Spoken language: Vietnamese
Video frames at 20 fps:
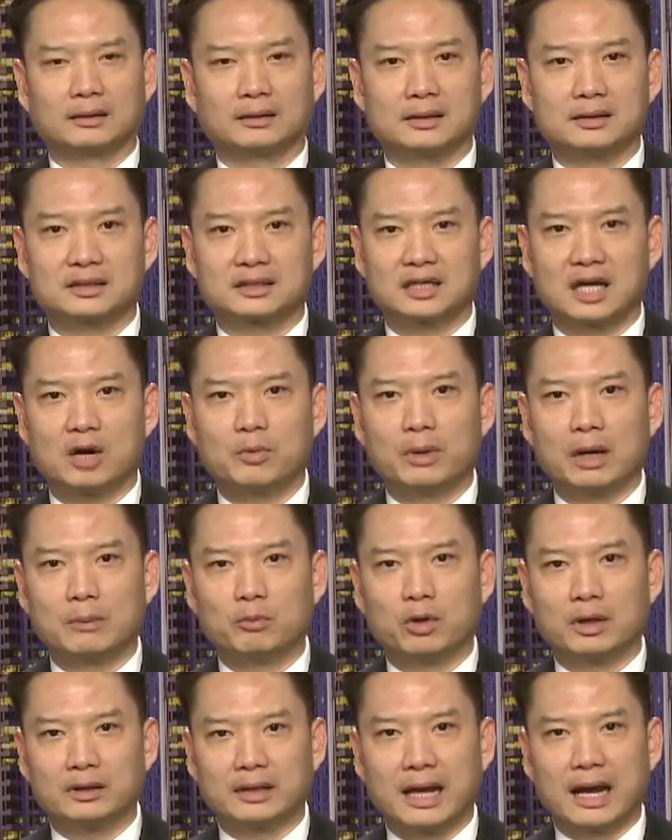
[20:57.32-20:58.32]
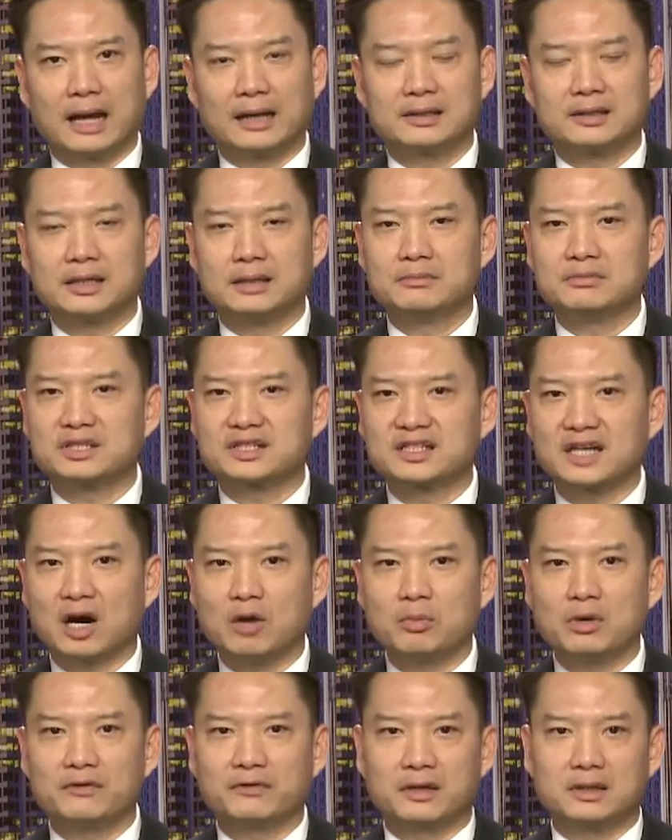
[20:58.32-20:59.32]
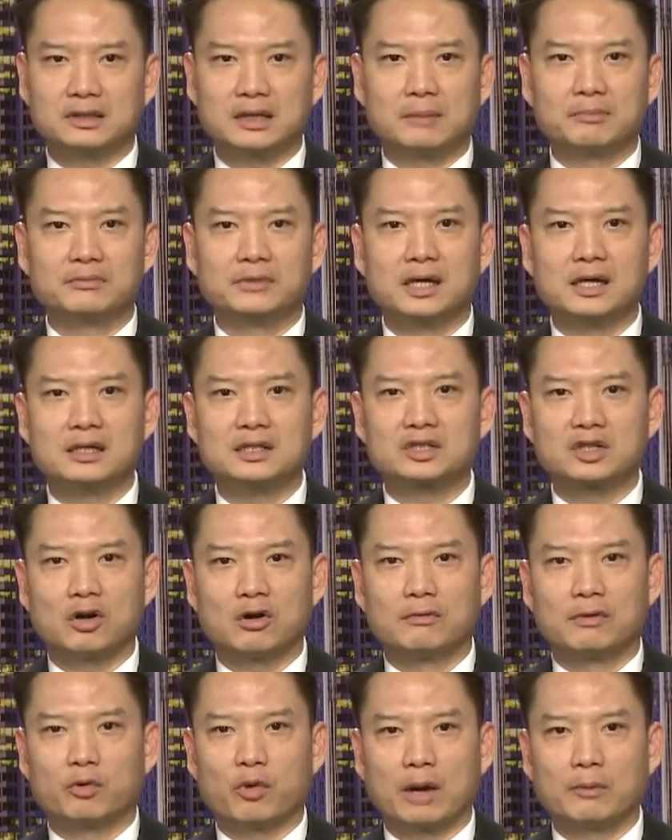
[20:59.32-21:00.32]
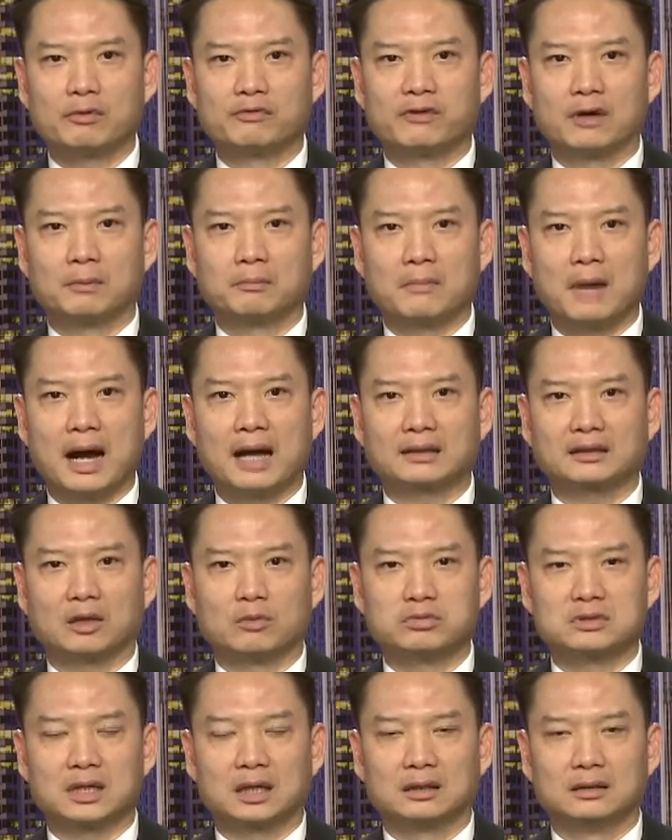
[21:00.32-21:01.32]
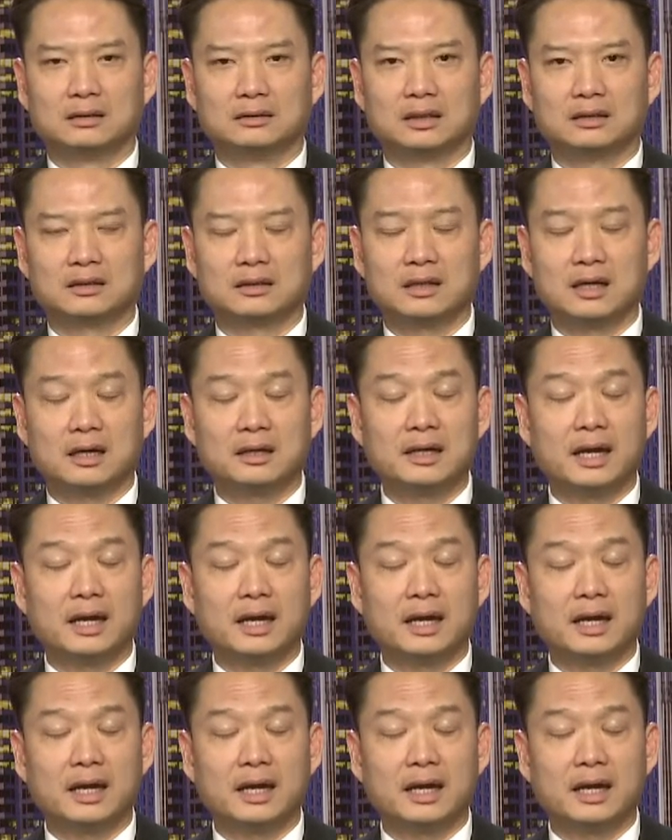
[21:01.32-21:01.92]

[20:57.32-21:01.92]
tới 65 quốc gia chiếm 60% dân số và khoảng 1 phần 3 tổng sản lượng trên thế giới.